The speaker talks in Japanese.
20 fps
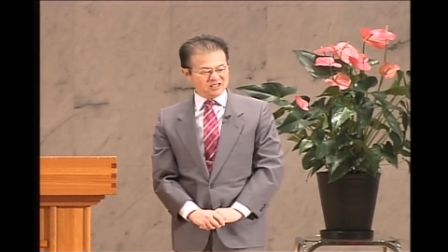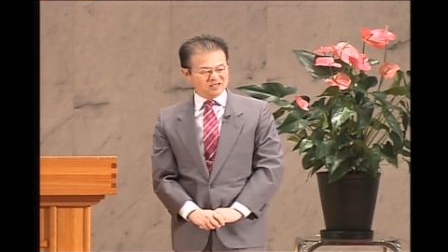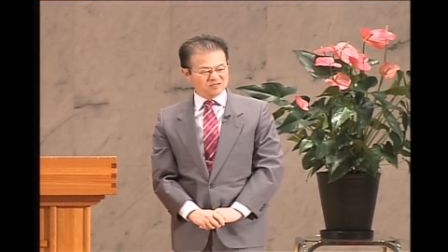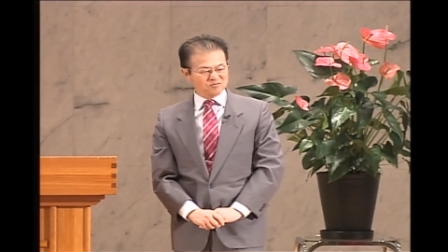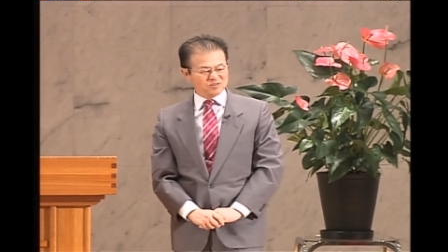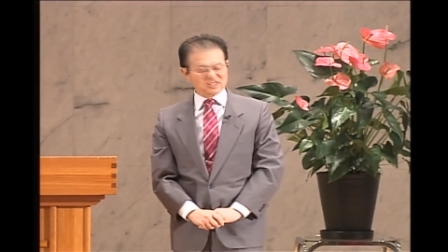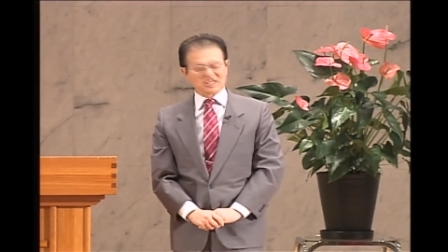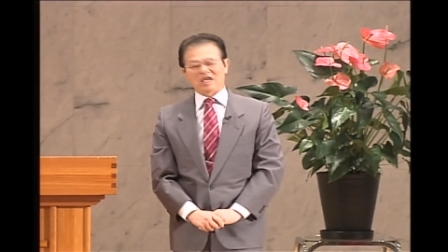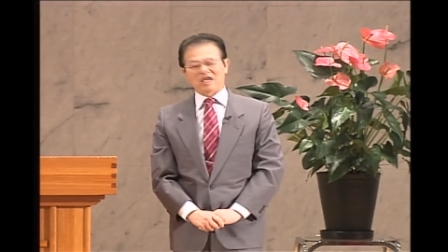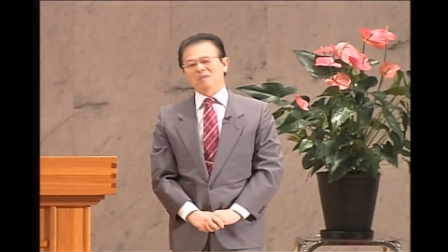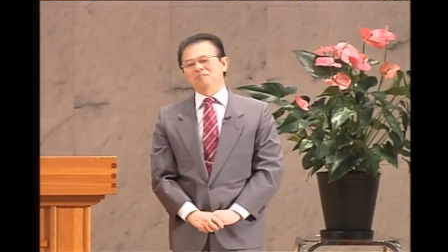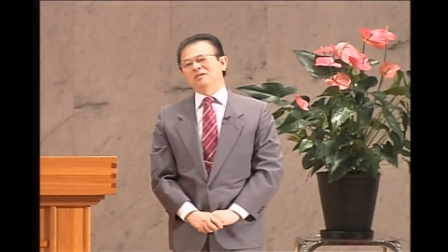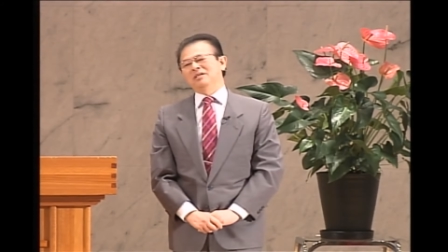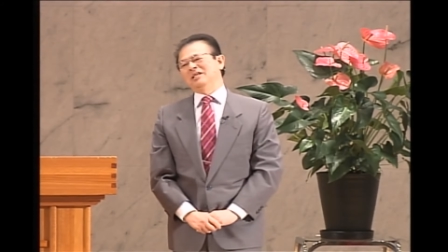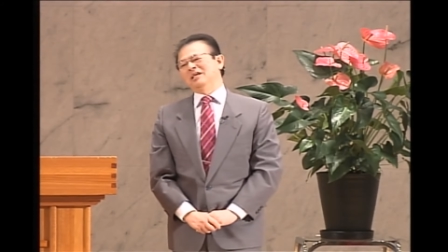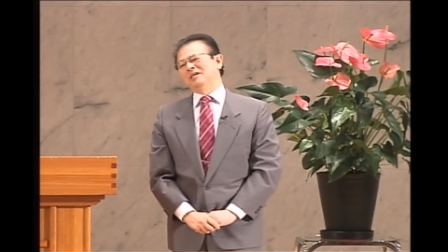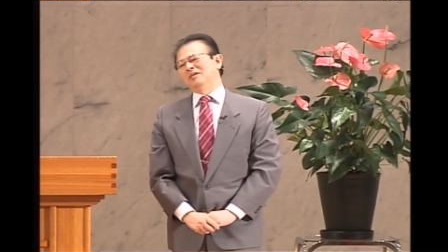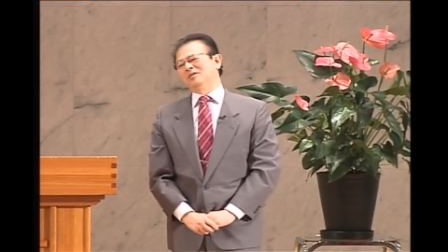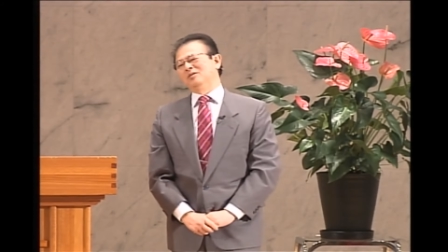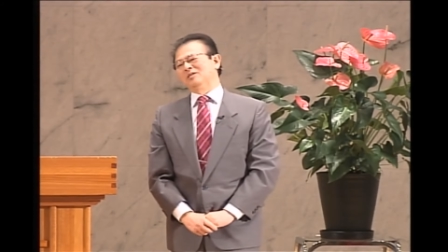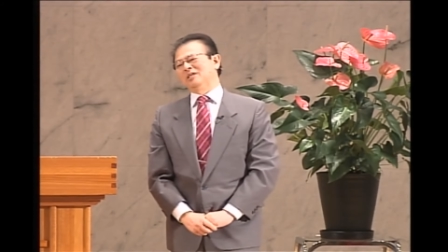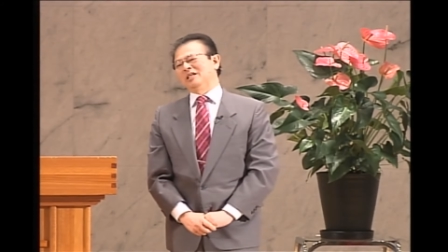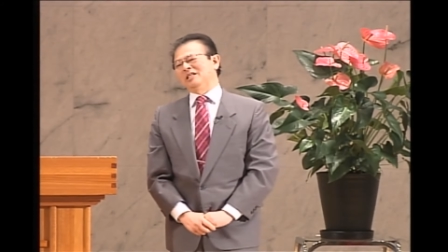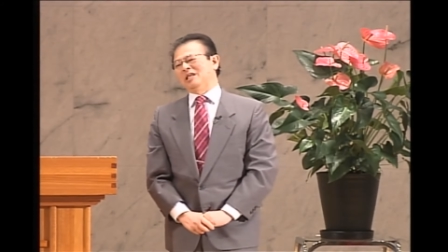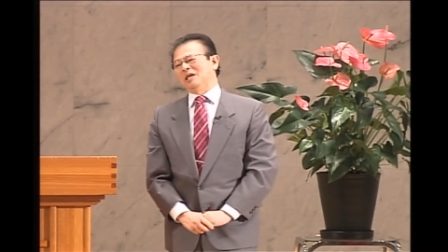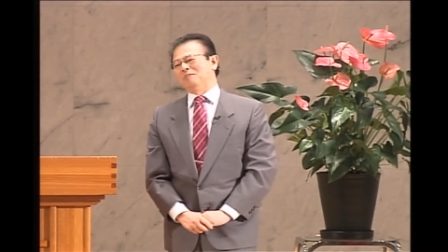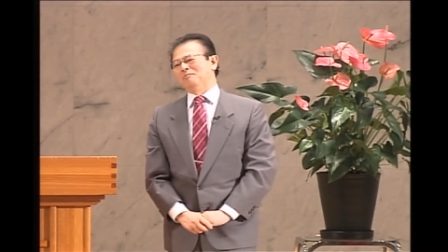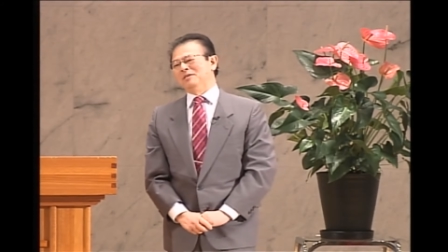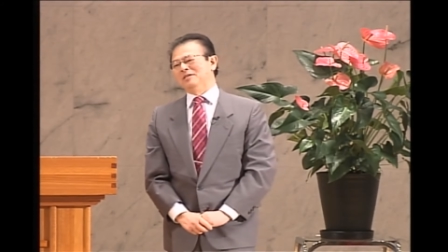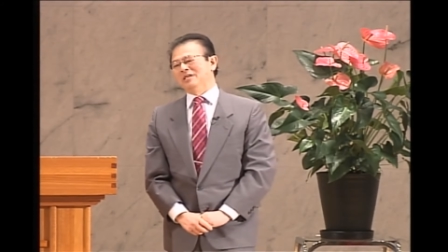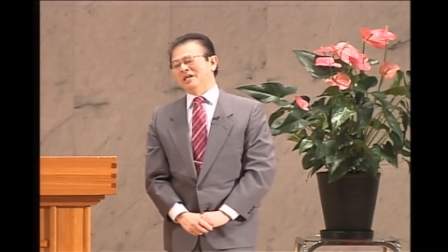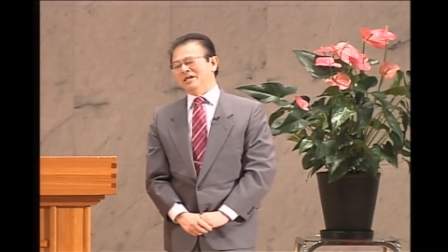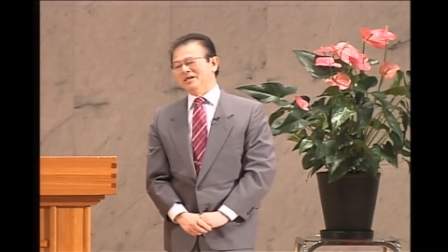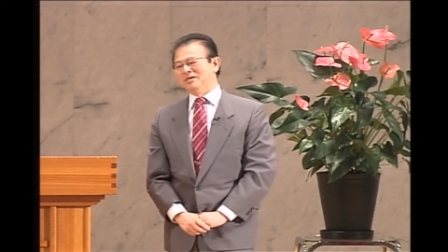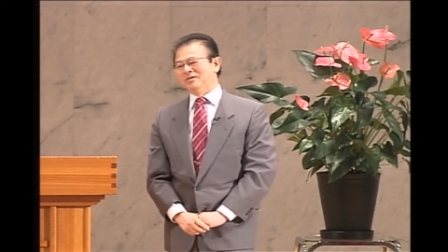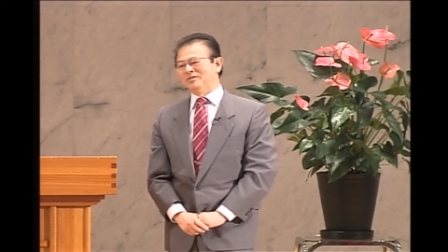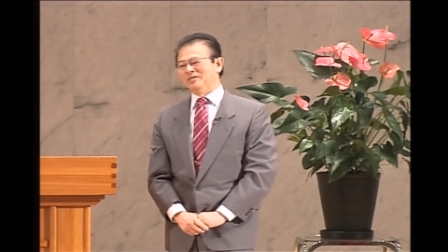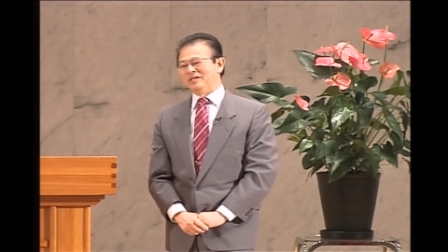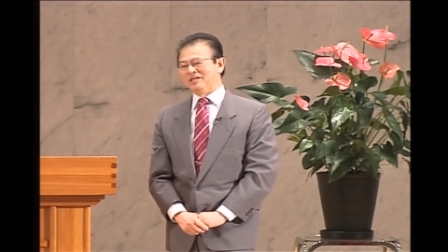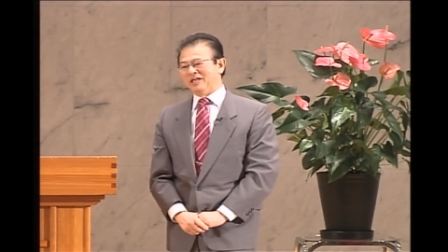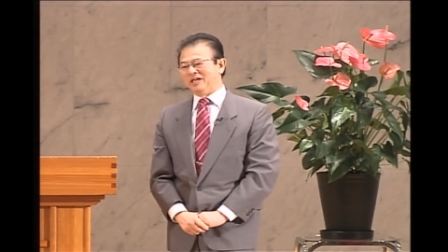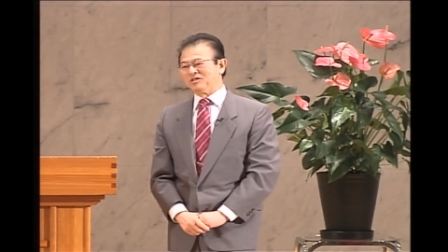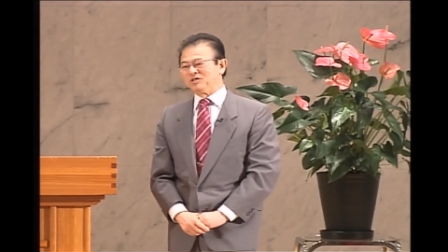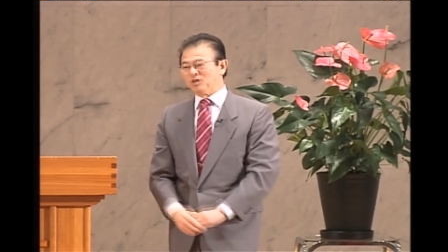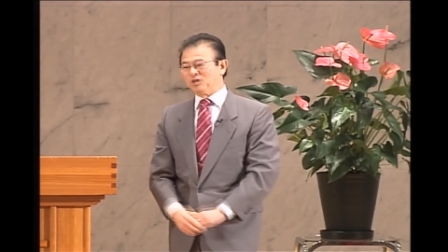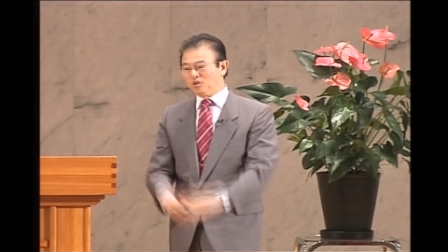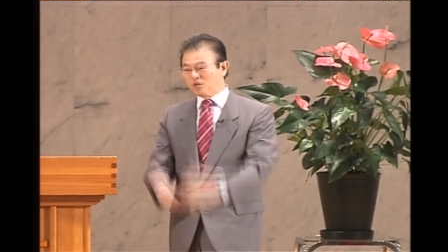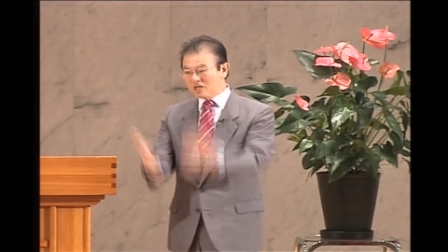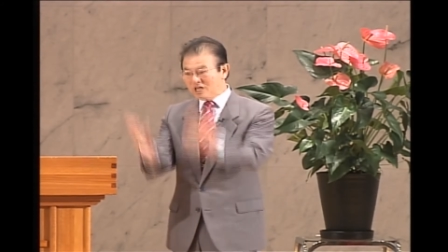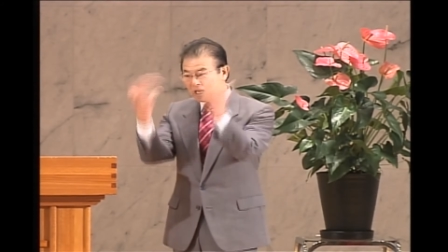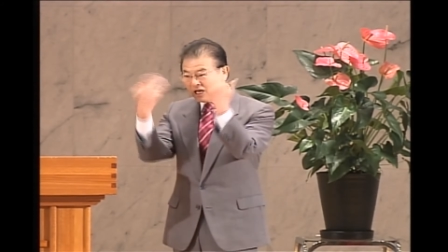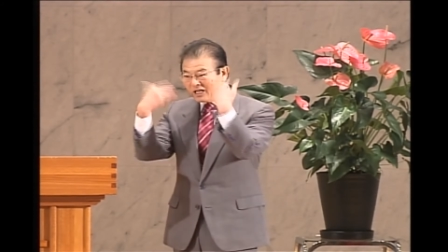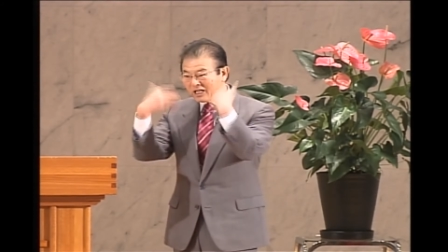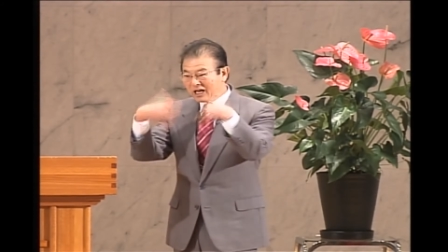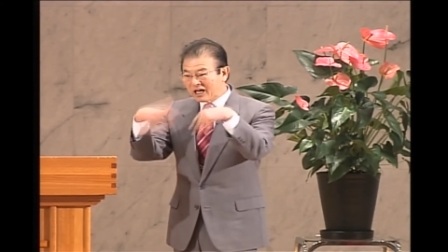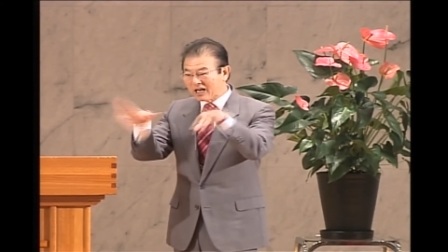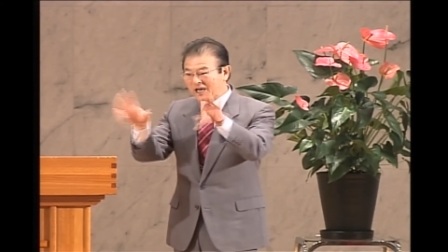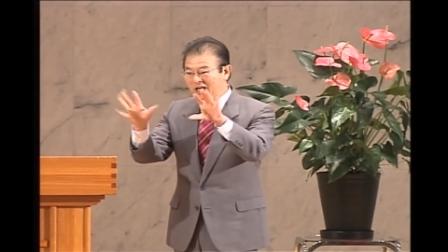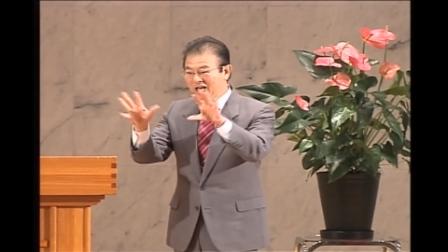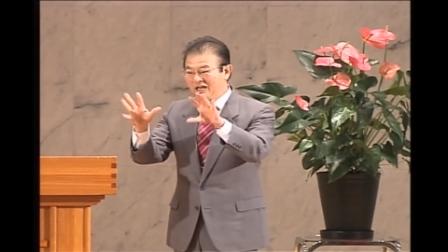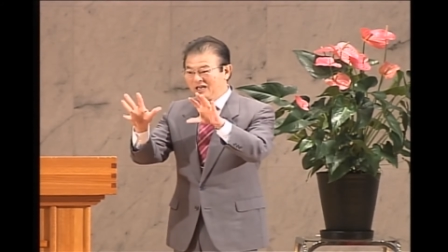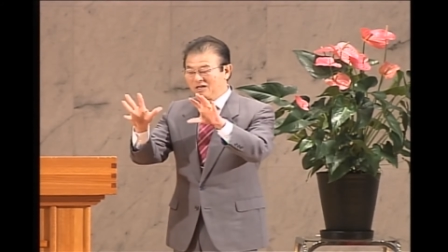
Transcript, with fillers: まあ、食べたような、食べないようなね、蒸気だけだから。